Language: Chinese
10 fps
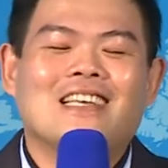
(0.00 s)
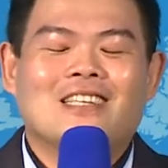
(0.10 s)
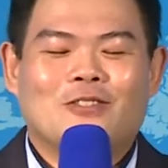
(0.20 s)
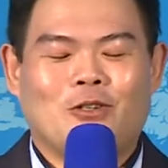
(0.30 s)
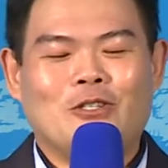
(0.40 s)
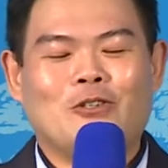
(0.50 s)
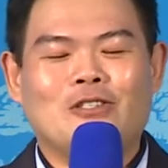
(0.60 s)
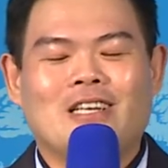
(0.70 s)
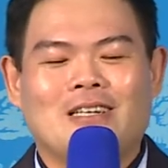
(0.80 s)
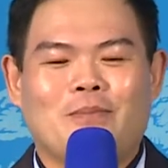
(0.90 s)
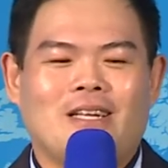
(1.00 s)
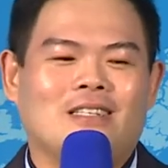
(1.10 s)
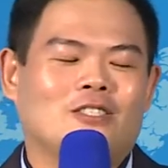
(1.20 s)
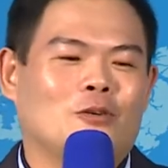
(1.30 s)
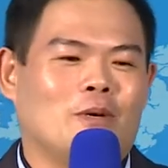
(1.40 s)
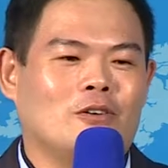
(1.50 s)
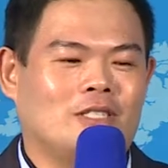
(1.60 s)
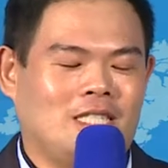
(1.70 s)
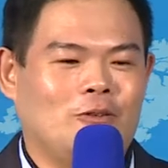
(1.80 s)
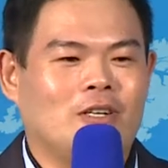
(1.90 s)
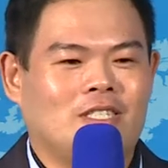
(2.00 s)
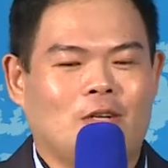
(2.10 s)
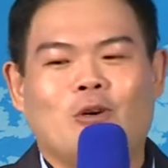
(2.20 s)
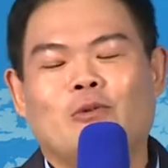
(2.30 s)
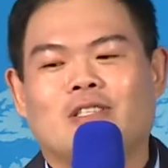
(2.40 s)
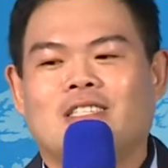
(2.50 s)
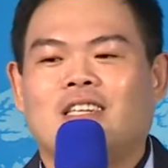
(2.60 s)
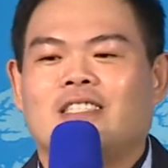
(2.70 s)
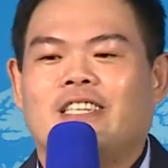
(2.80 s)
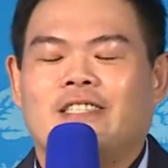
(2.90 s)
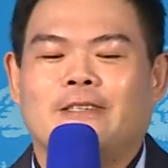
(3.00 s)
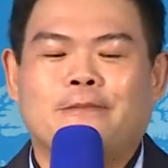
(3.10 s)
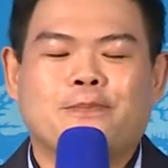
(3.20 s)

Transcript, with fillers: 所以说那个媒人就没有机会成为我的上线了。